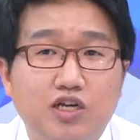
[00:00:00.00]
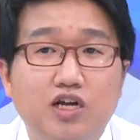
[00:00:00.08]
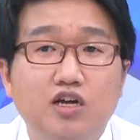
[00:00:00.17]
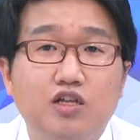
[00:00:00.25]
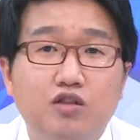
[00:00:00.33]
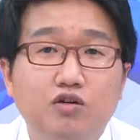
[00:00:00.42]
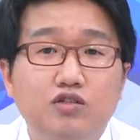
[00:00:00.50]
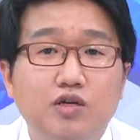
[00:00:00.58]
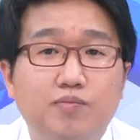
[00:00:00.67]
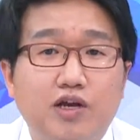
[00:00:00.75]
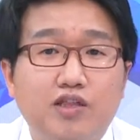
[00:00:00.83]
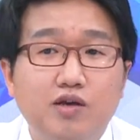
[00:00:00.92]
야, 너 이제
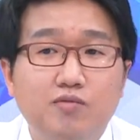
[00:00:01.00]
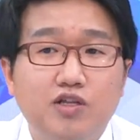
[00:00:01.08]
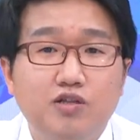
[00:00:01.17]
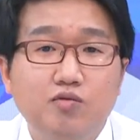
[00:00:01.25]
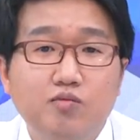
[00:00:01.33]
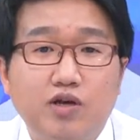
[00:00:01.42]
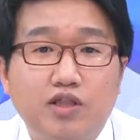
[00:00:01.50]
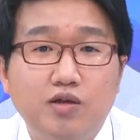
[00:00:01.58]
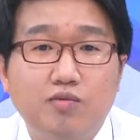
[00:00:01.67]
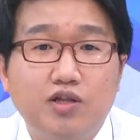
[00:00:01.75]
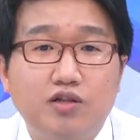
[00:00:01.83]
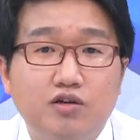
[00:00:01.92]
백 대 만들면 몇 대
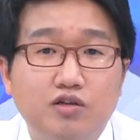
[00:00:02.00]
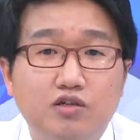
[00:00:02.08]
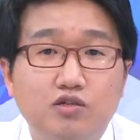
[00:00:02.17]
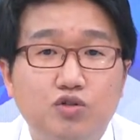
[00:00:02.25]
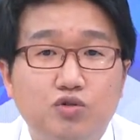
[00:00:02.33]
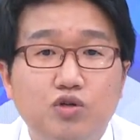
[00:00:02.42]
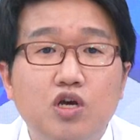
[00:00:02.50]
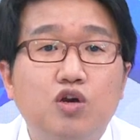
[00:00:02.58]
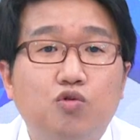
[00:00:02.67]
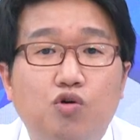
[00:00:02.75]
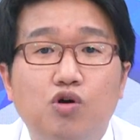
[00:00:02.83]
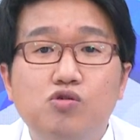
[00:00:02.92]
만들어 이런 식으로
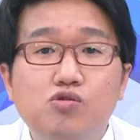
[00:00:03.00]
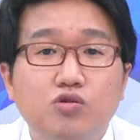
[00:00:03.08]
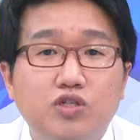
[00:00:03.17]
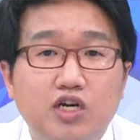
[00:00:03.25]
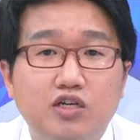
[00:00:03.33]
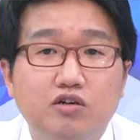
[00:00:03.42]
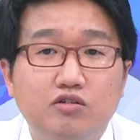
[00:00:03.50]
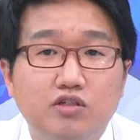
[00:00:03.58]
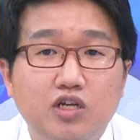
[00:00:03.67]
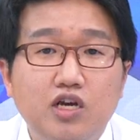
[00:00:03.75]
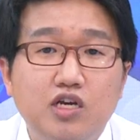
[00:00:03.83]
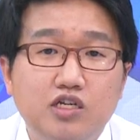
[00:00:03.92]
권고
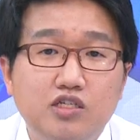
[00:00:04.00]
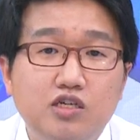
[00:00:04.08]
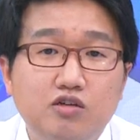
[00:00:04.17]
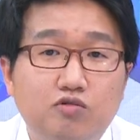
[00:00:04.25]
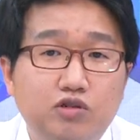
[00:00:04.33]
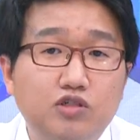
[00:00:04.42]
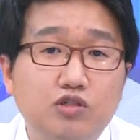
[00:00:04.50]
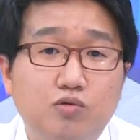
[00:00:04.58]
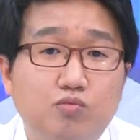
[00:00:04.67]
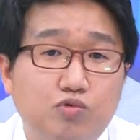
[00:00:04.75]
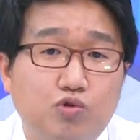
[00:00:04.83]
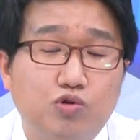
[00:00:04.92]
상황이었는데 이제는 완전히
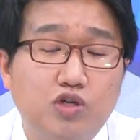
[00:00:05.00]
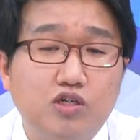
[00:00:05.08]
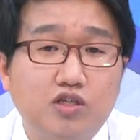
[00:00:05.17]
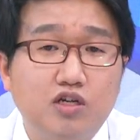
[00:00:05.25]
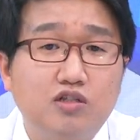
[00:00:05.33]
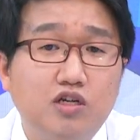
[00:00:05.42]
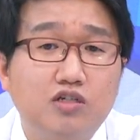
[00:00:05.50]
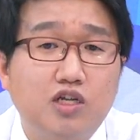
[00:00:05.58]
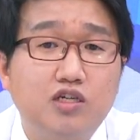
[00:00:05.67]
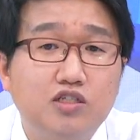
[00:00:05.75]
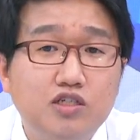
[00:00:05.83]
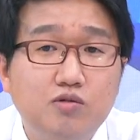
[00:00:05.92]
뭐 도장을
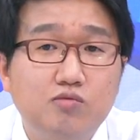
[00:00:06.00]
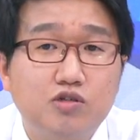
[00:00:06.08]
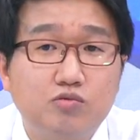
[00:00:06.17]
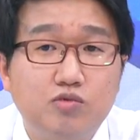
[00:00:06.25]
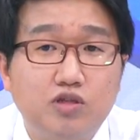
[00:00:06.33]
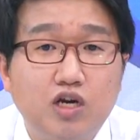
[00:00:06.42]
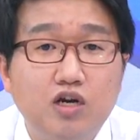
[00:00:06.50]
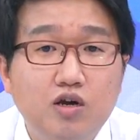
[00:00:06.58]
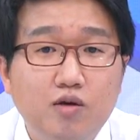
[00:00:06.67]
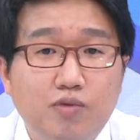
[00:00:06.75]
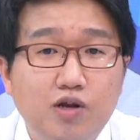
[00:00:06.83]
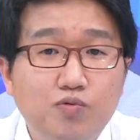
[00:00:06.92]
탕탕탕 찍어버렸습니다. 야,
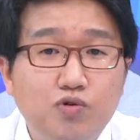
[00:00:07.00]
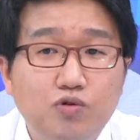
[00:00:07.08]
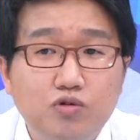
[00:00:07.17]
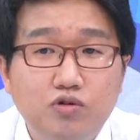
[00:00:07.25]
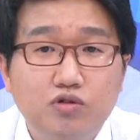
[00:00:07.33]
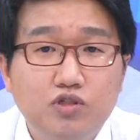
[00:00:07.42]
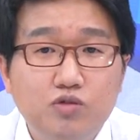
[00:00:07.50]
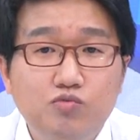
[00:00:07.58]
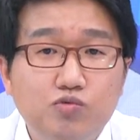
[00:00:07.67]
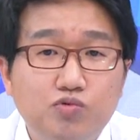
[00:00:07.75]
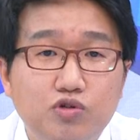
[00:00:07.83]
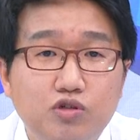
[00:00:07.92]
8%
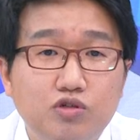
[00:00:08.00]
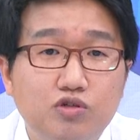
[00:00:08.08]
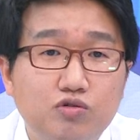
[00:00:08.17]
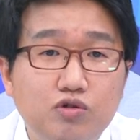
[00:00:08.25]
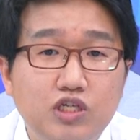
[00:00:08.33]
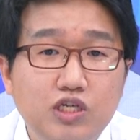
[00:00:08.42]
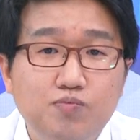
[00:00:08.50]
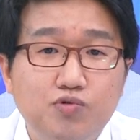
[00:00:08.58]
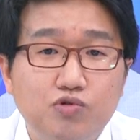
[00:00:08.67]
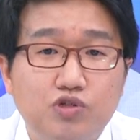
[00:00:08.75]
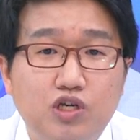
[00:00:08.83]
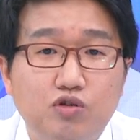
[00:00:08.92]
16% 이런 식으로
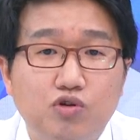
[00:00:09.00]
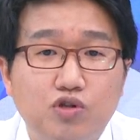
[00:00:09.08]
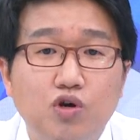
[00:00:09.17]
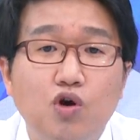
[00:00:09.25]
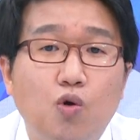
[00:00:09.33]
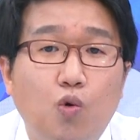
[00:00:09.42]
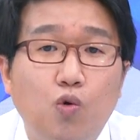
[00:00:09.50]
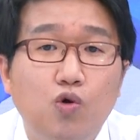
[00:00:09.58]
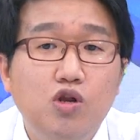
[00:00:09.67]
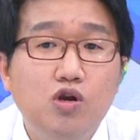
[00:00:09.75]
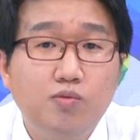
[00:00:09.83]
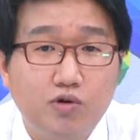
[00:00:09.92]
2% 계속해서
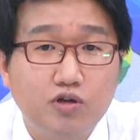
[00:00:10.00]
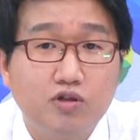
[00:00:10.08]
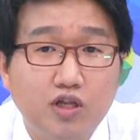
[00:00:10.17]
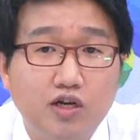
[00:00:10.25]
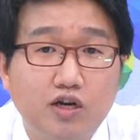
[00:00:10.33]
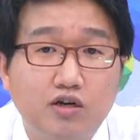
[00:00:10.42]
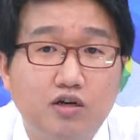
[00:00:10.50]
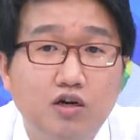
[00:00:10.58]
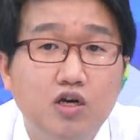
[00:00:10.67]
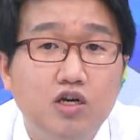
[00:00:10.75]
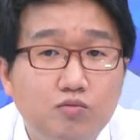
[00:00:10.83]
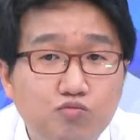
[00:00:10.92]
올려버렸다라는 거
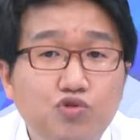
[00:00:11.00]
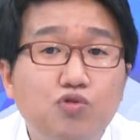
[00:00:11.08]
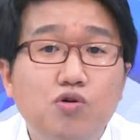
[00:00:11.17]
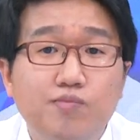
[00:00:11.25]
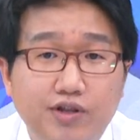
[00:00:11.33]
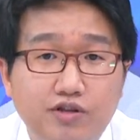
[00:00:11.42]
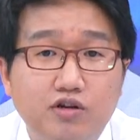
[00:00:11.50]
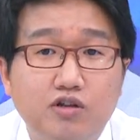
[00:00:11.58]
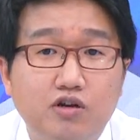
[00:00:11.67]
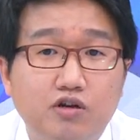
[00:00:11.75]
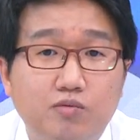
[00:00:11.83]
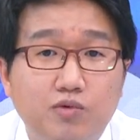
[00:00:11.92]
무조건 만들어야
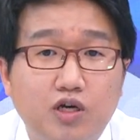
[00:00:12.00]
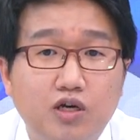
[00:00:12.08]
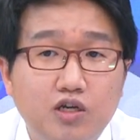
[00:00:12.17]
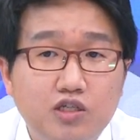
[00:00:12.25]
되는 겁니다.